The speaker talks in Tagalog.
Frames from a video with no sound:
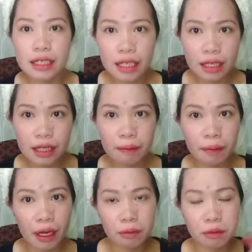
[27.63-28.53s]
City
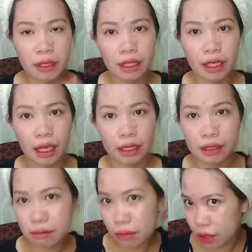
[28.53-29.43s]
para bumili ng
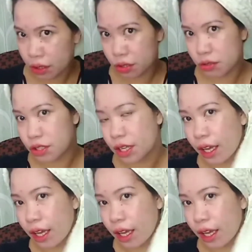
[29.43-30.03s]
aking black shoes.